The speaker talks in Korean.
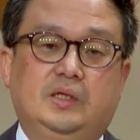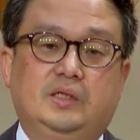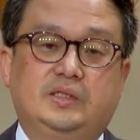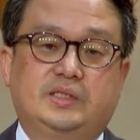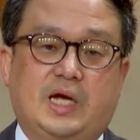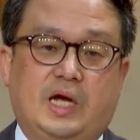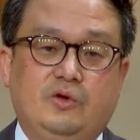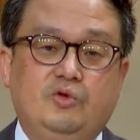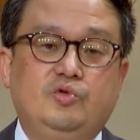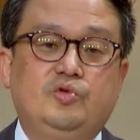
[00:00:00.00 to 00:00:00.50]

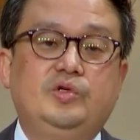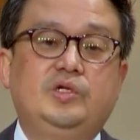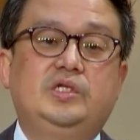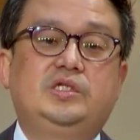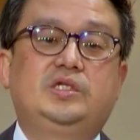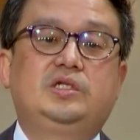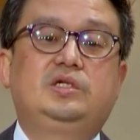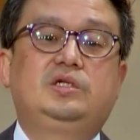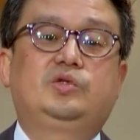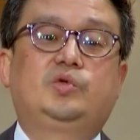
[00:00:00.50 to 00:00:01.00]
자유
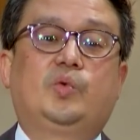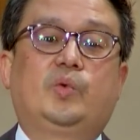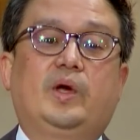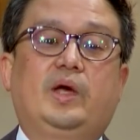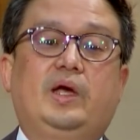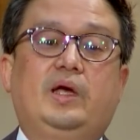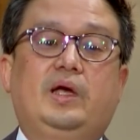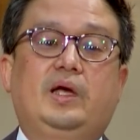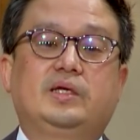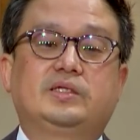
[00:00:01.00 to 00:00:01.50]
의지를
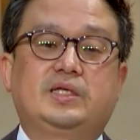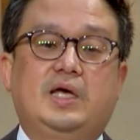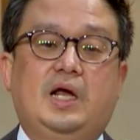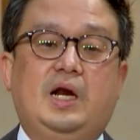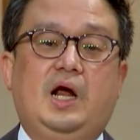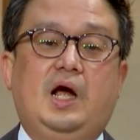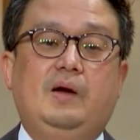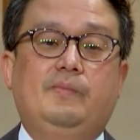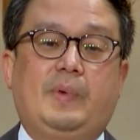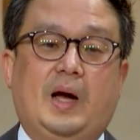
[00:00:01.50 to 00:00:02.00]
통해
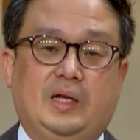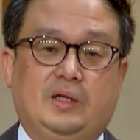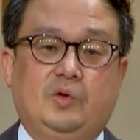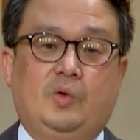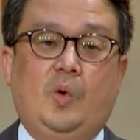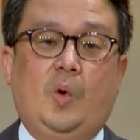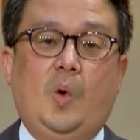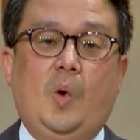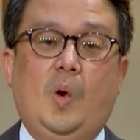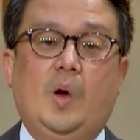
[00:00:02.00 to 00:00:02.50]

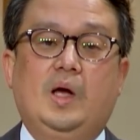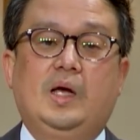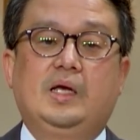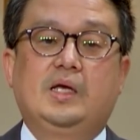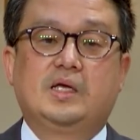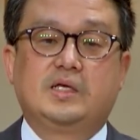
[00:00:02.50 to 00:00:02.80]
사랑받고